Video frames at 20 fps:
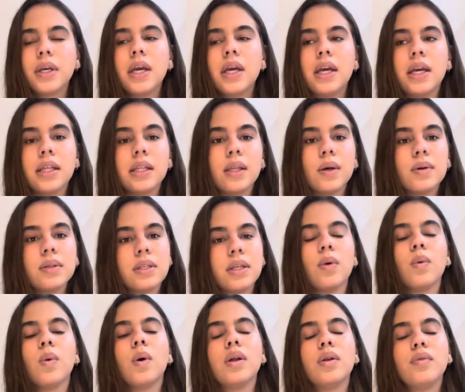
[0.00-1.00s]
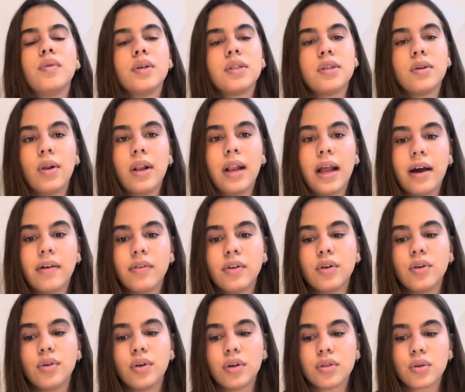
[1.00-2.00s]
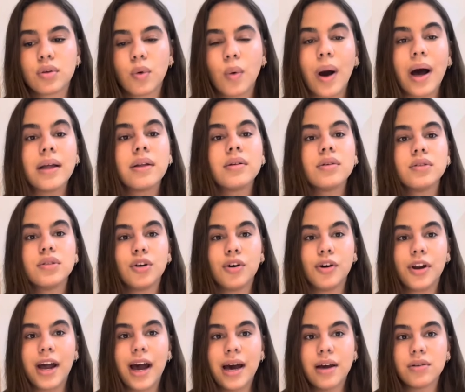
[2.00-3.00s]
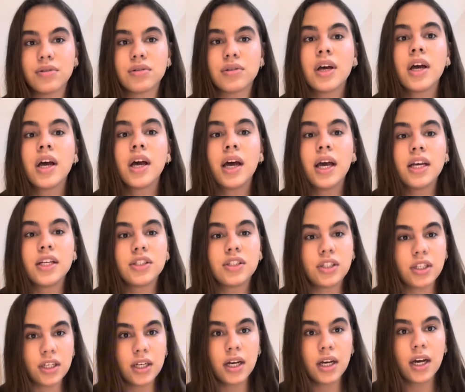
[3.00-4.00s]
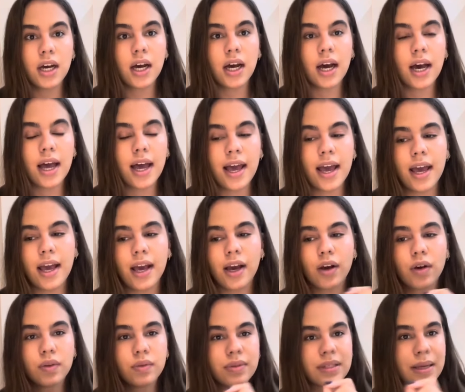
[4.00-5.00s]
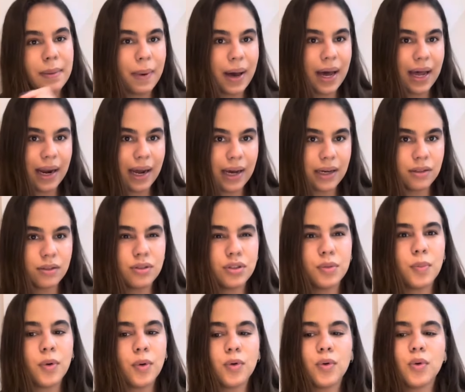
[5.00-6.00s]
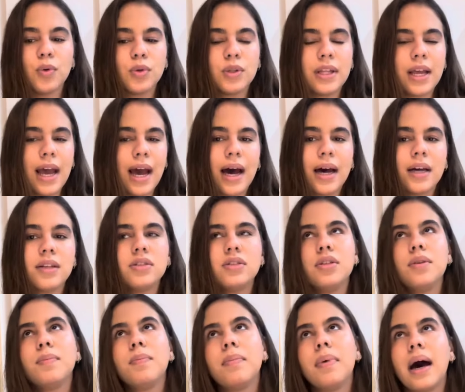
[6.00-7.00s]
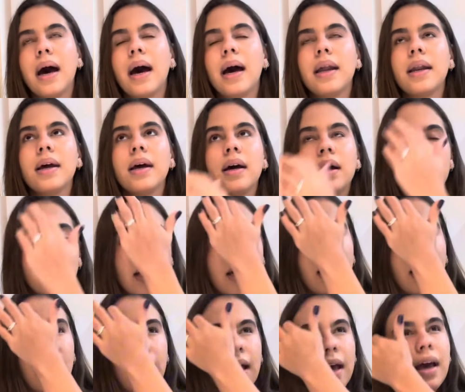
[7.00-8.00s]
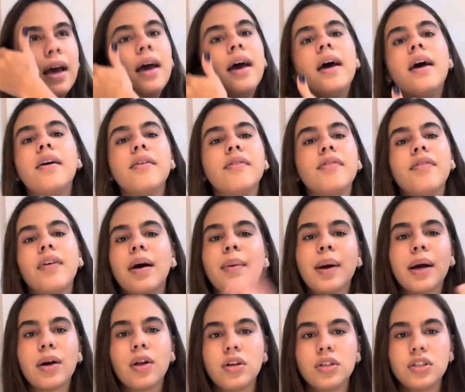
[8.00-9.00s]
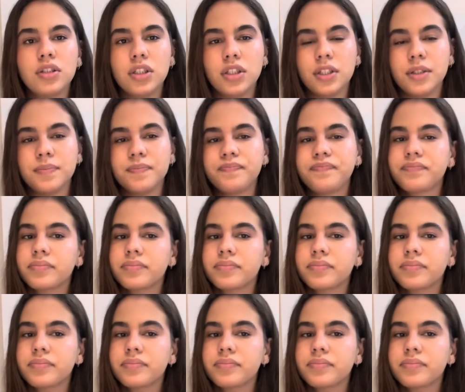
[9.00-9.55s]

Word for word: Então, assim, quando você olhava no nosso quadro de horários, tinha é, separado, tipo, o TEAD para é, farmacologia.